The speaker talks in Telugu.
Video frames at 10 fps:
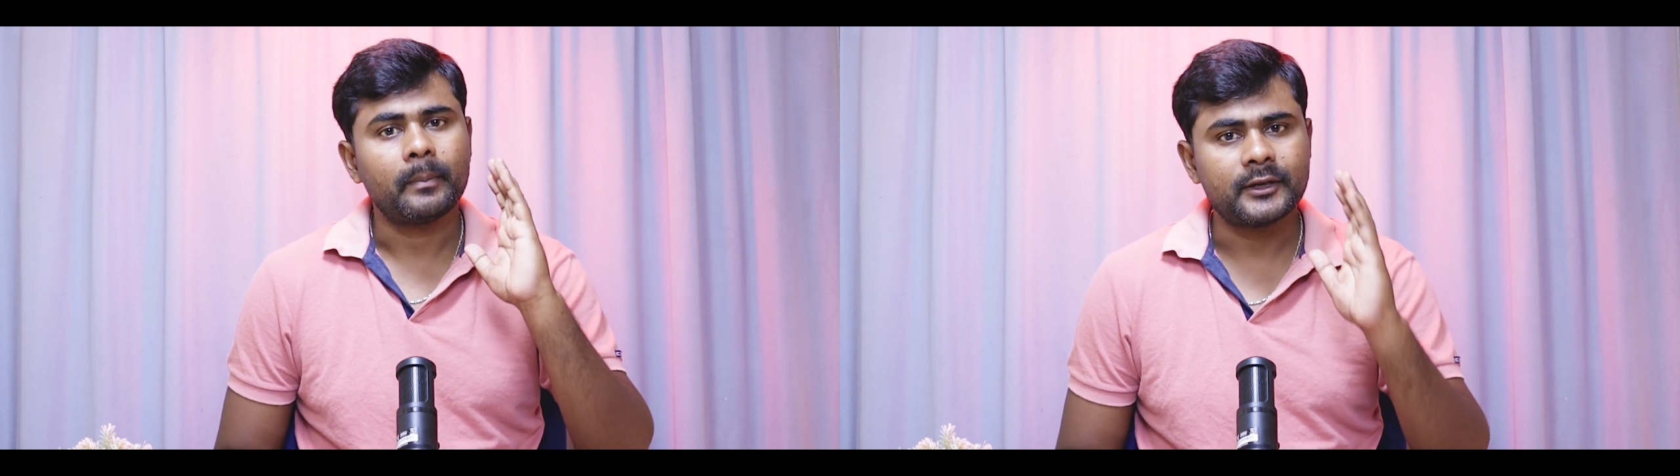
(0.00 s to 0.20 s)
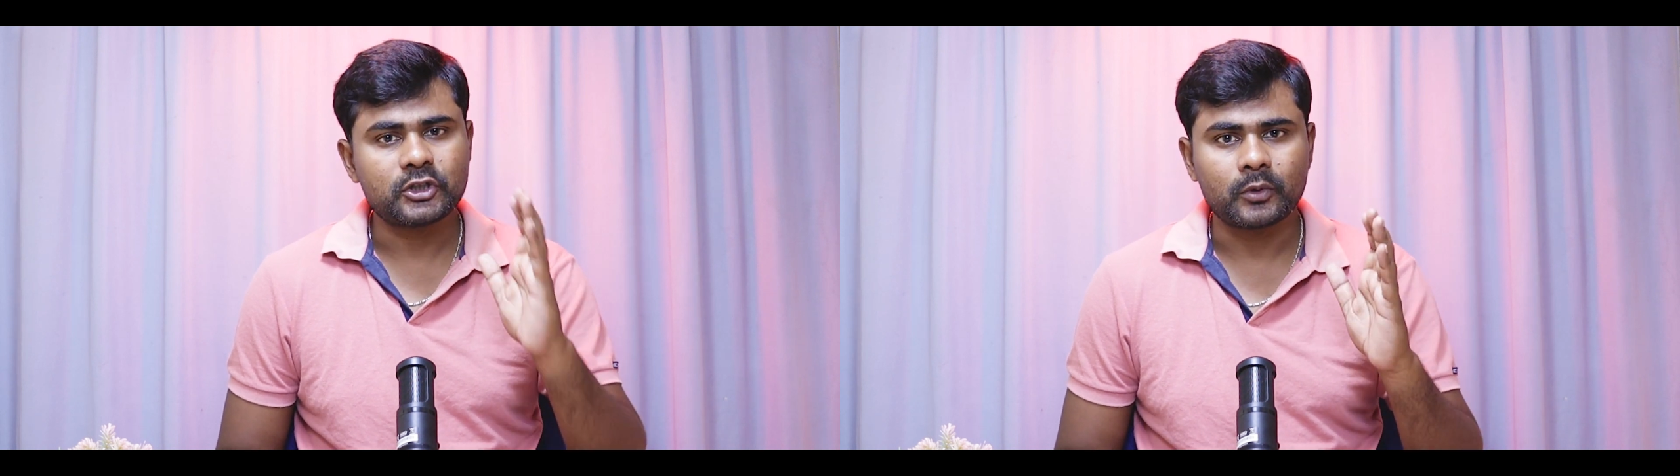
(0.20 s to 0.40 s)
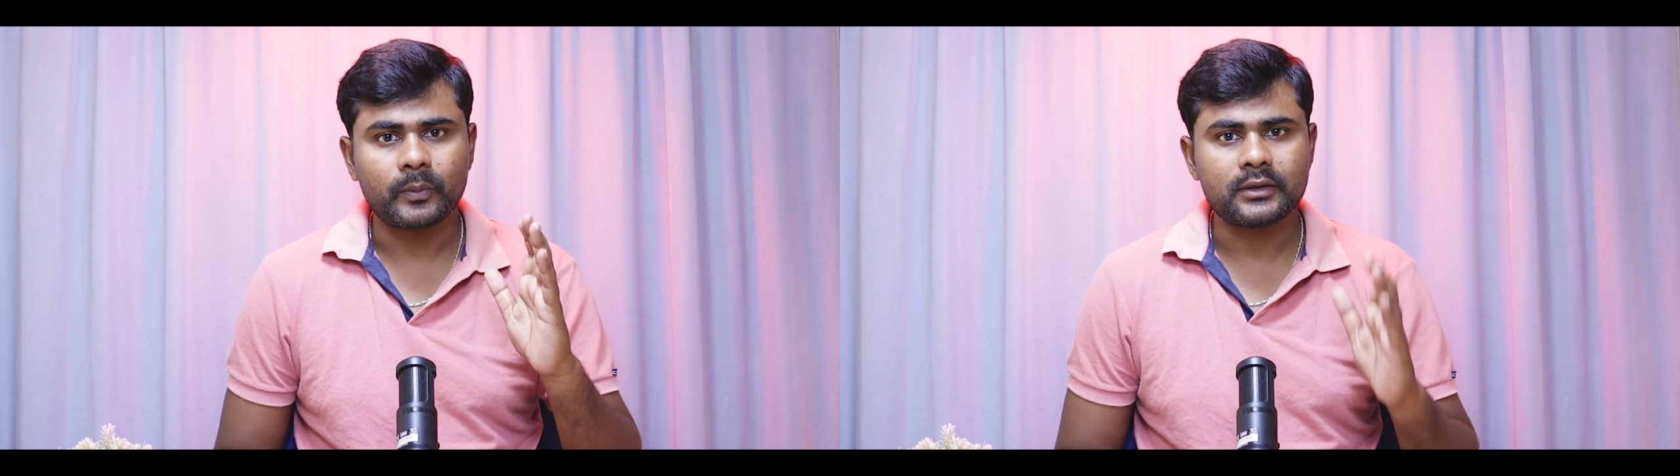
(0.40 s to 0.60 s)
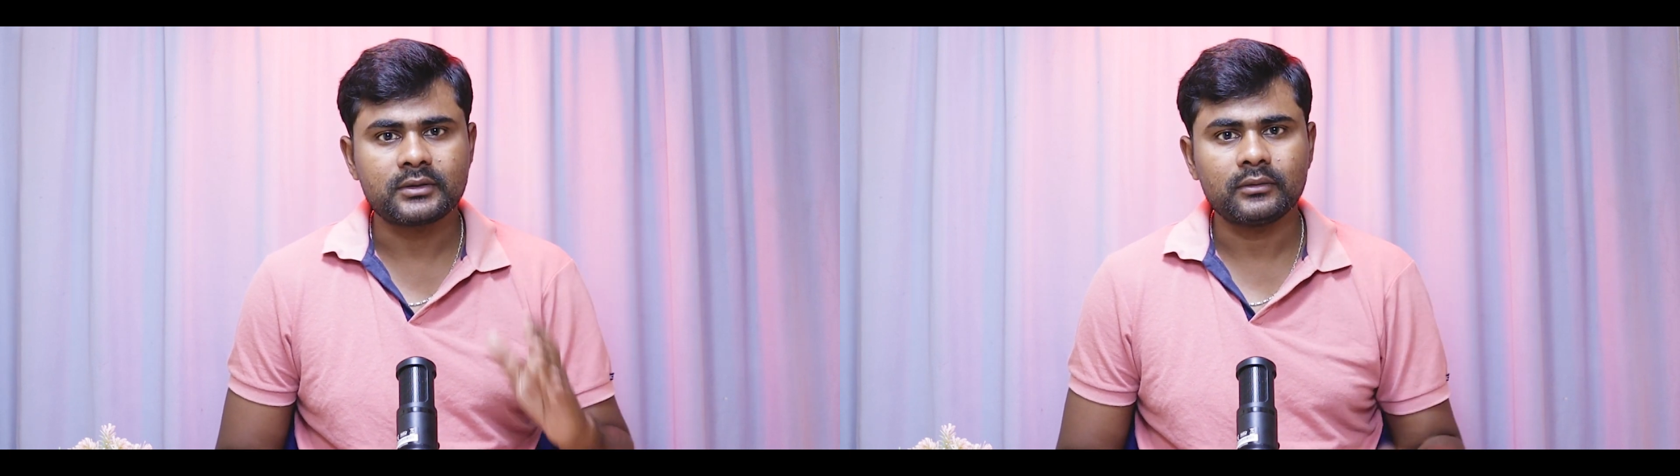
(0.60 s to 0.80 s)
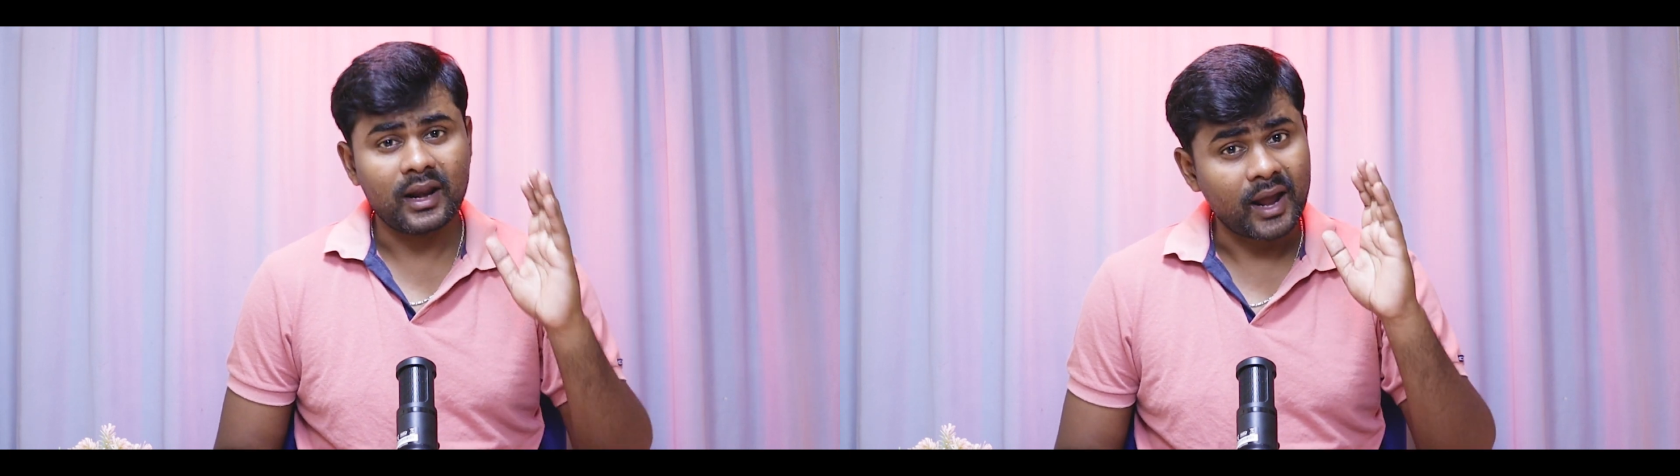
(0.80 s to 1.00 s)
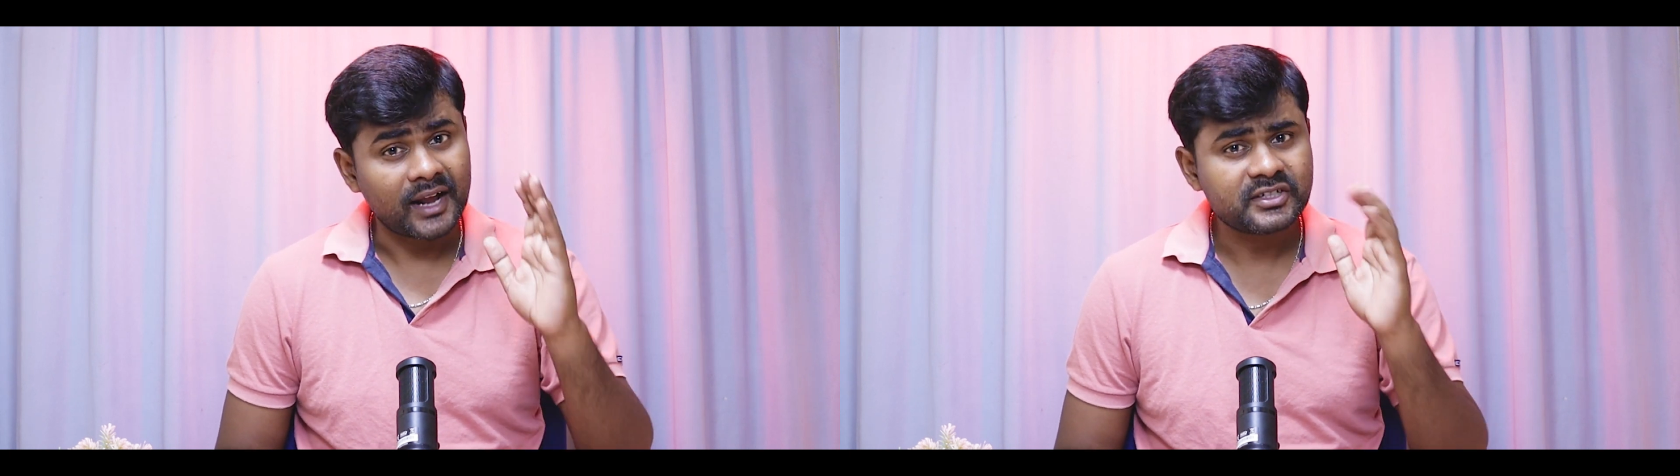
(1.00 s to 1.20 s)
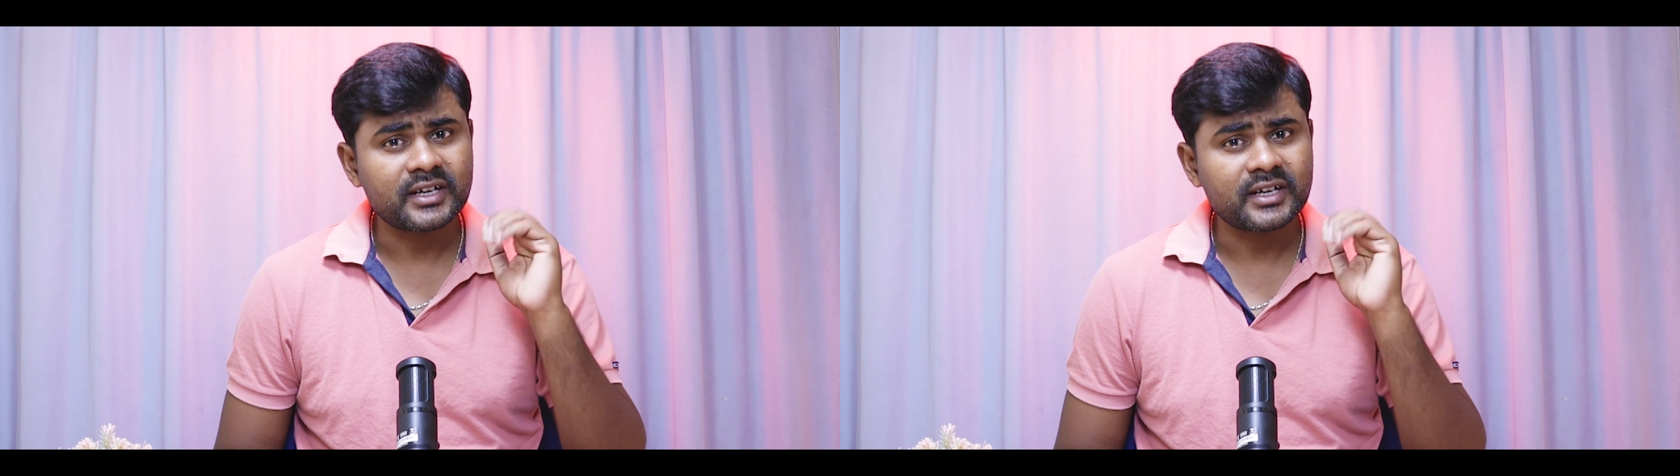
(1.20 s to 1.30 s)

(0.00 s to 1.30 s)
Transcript: మంచి మొబైల్స్ లాంచ్